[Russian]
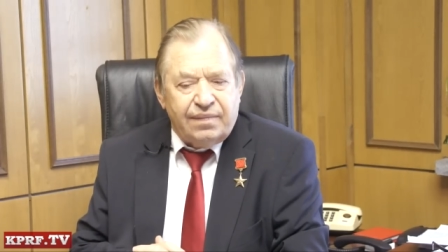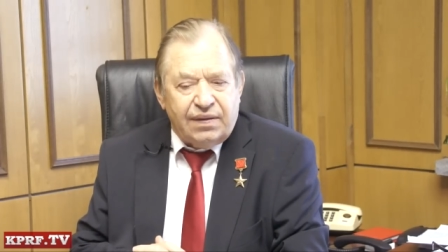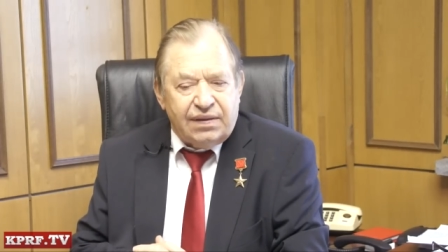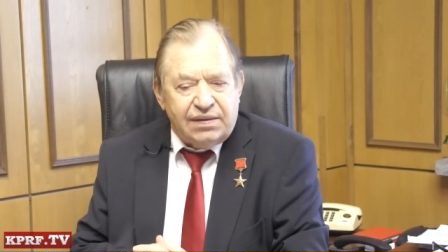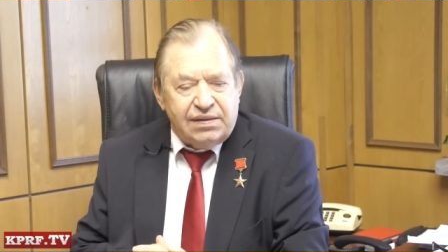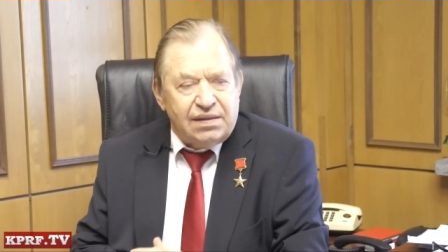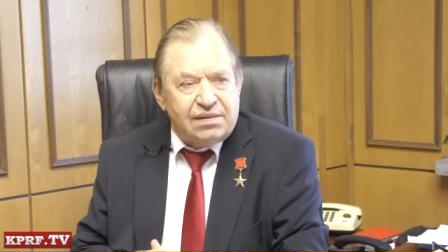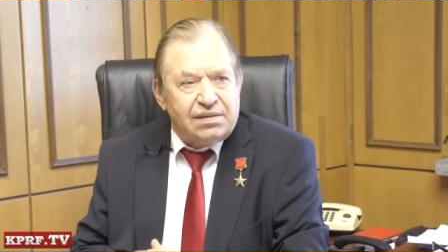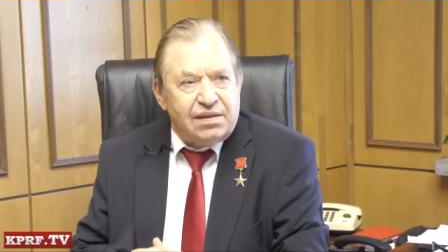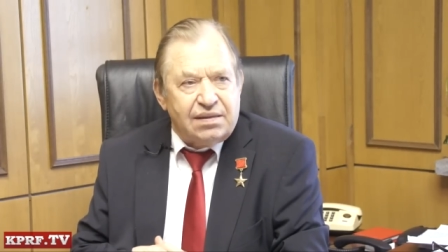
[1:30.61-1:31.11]

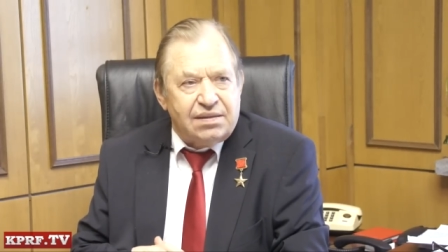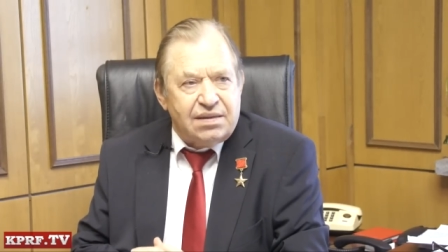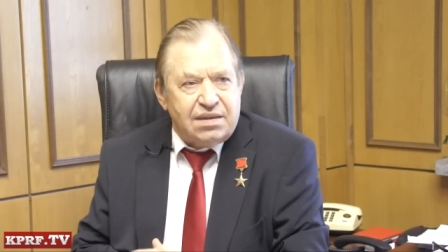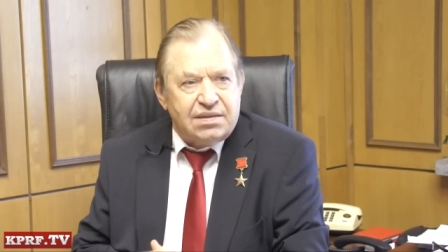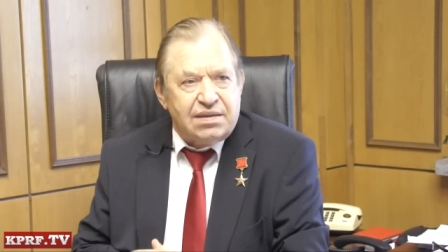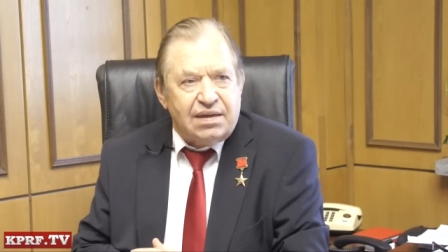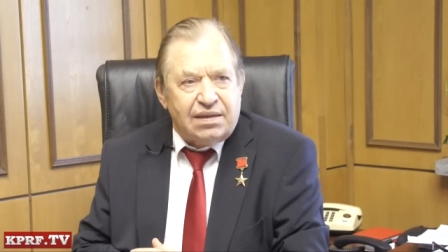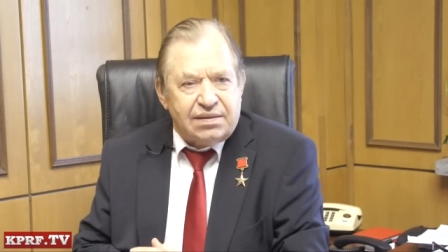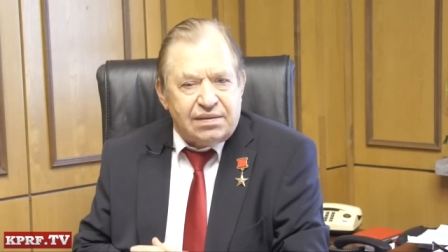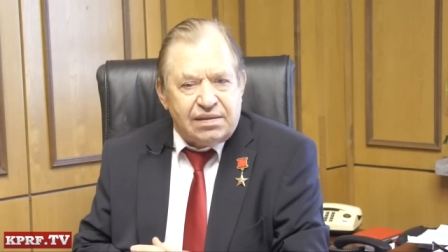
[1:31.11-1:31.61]
где
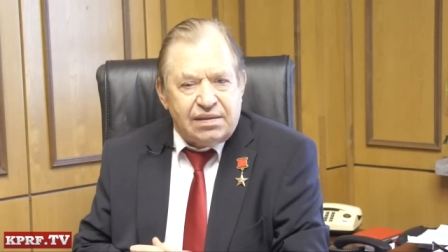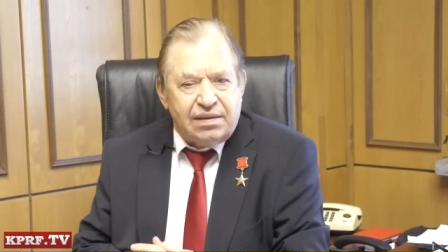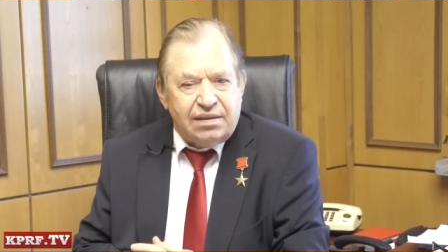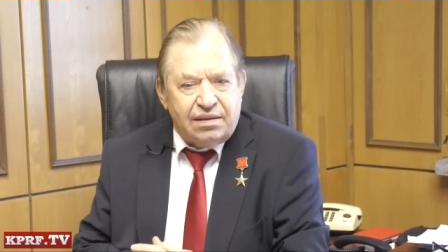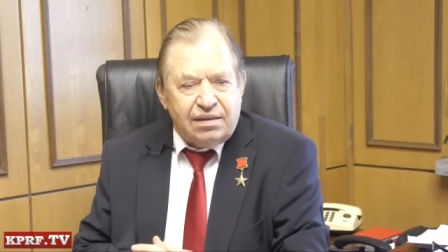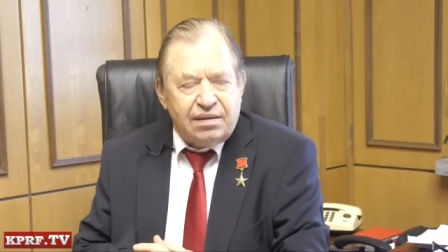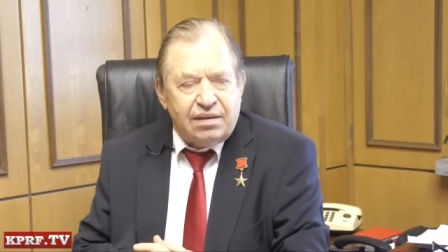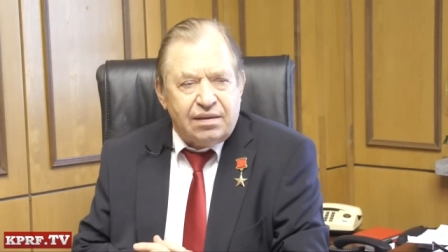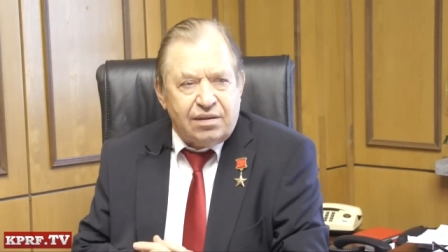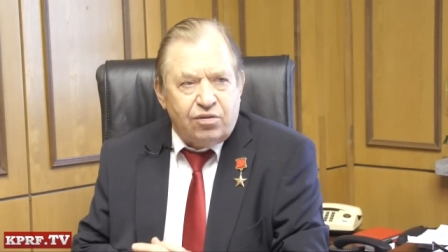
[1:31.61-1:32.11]

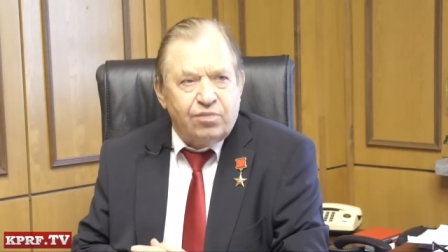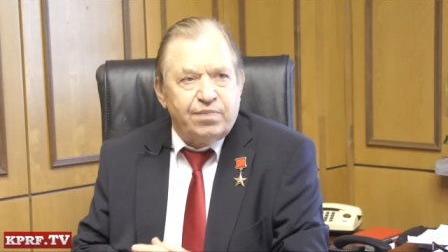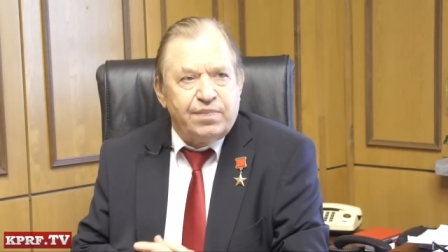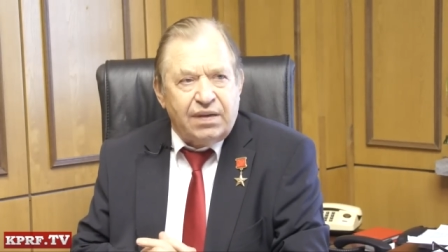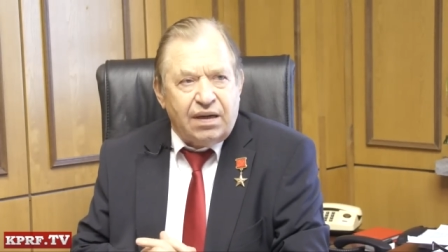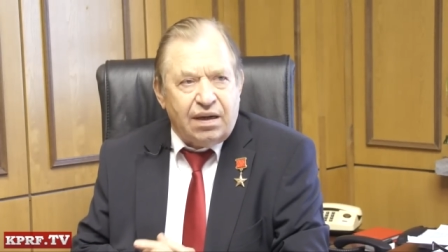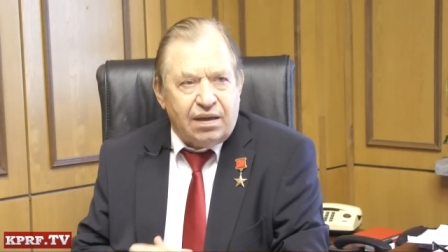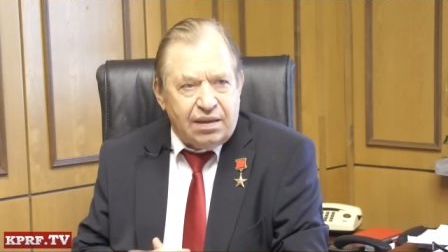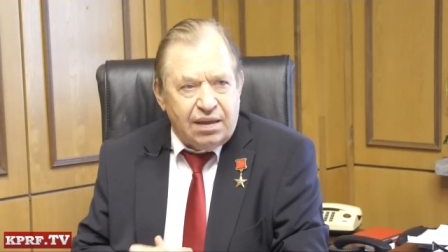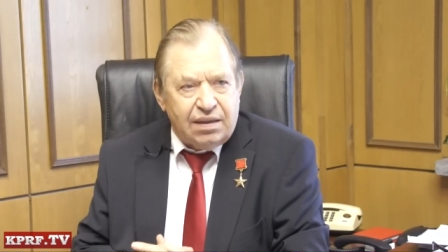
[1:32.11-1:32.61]
содержался
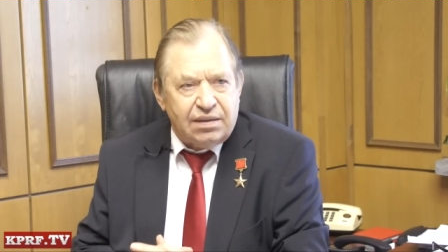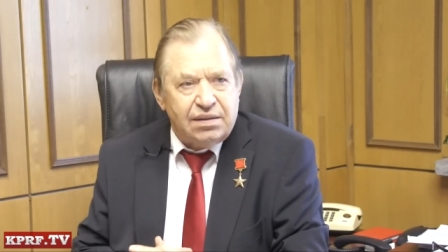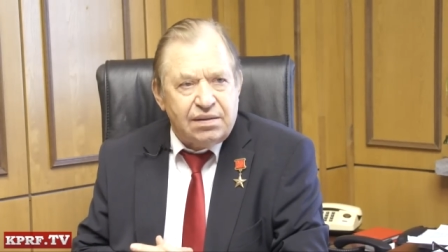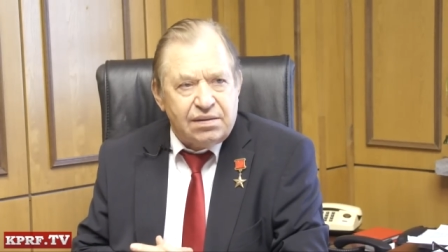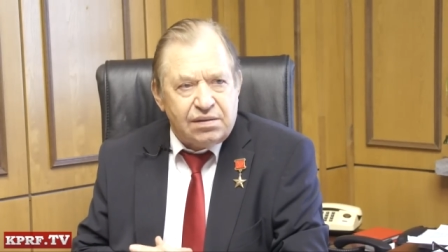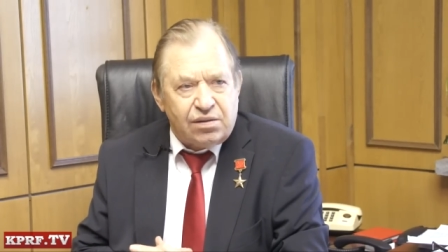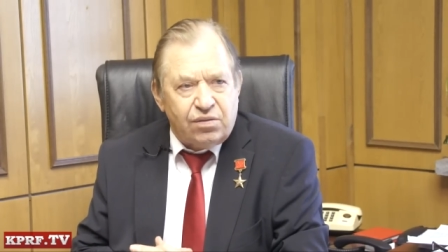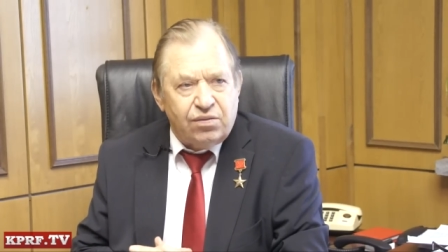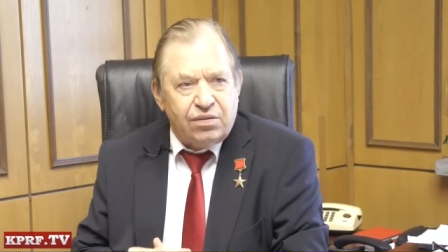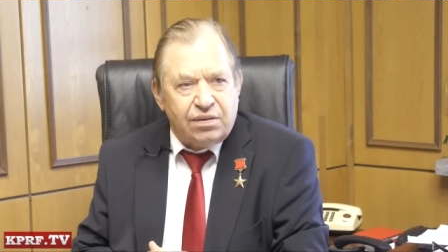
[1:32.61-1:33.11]

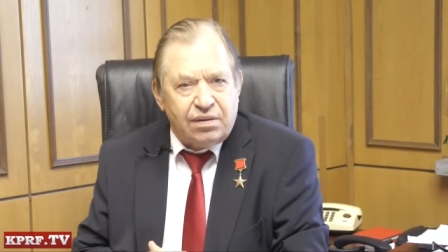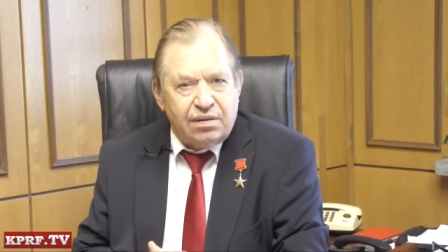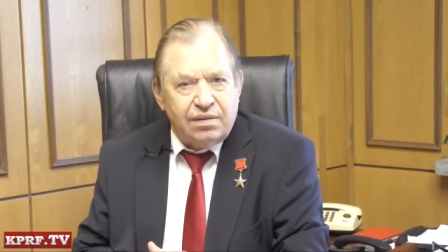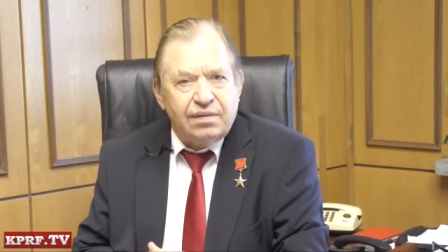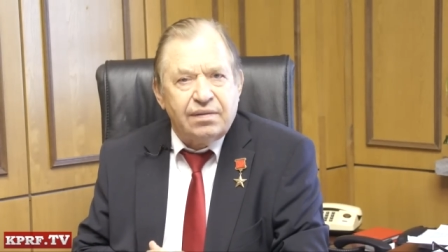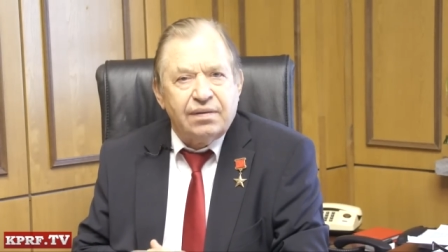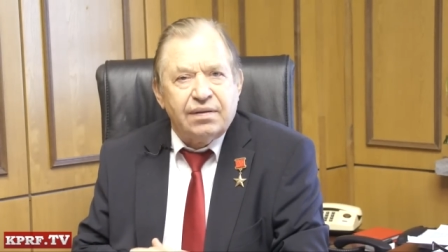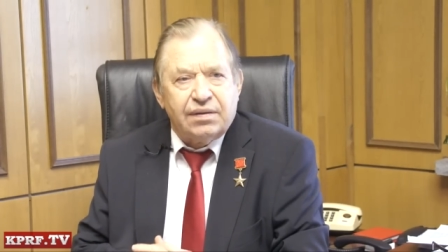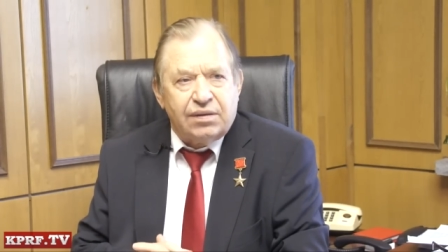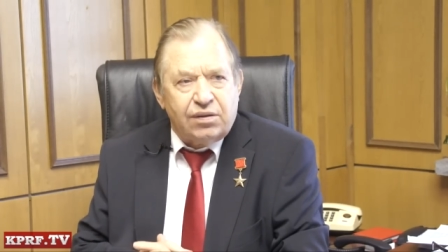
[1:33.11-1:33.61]
крупнорогатый скот –
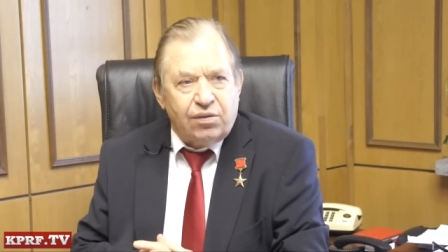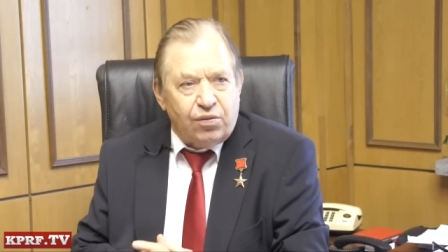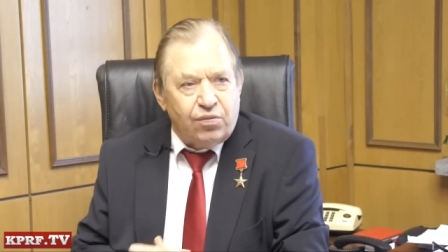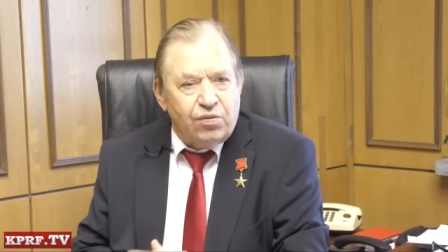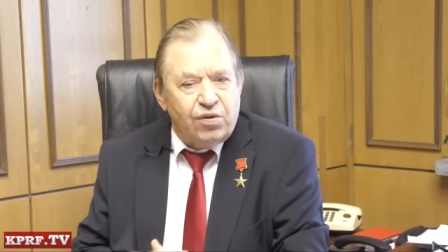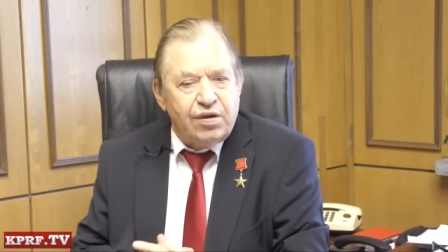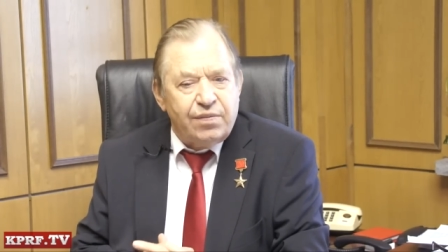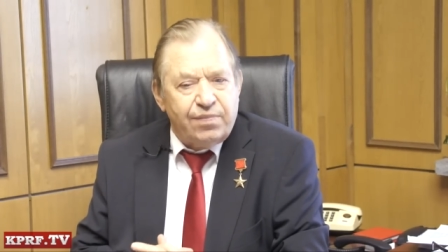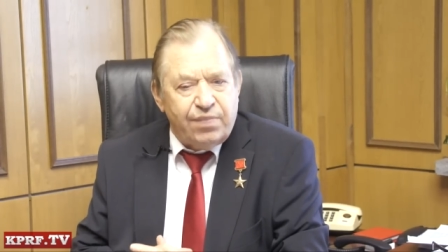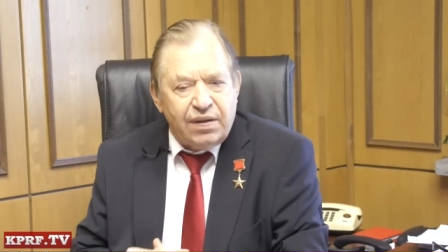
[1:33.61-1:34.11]

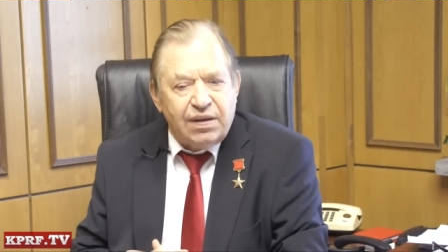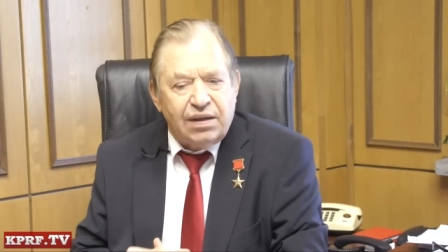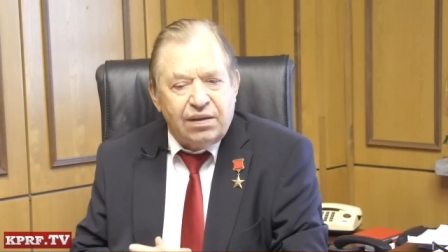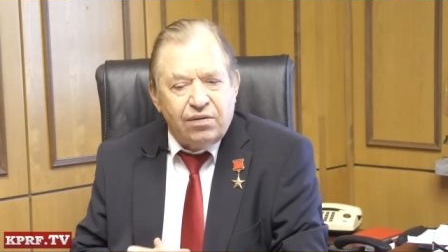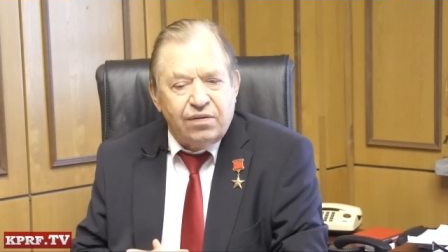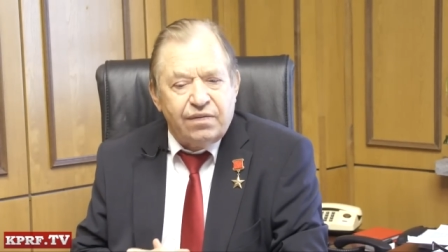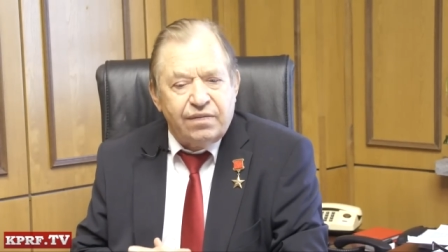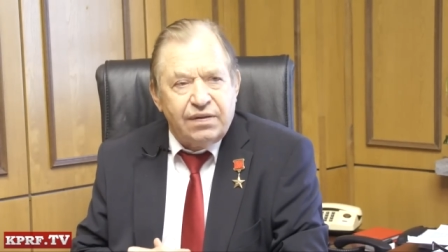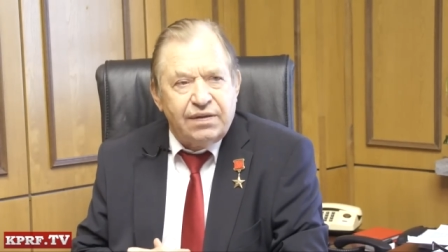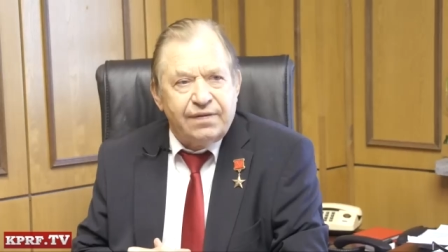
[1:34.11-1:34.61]
другое
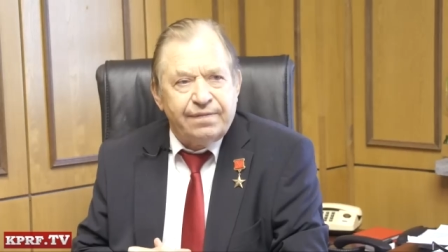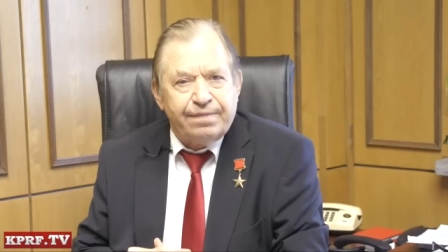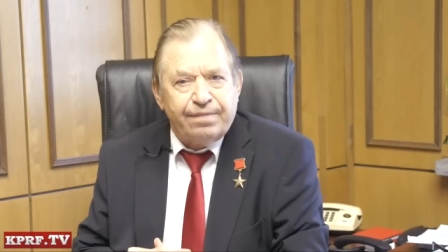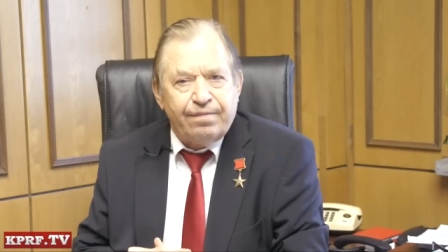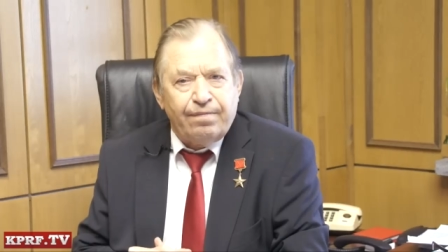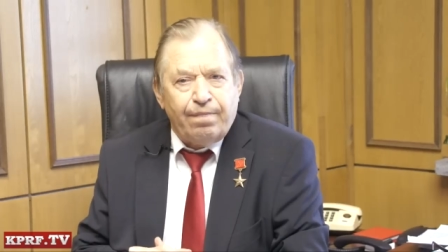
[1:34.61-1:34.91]
поголовье.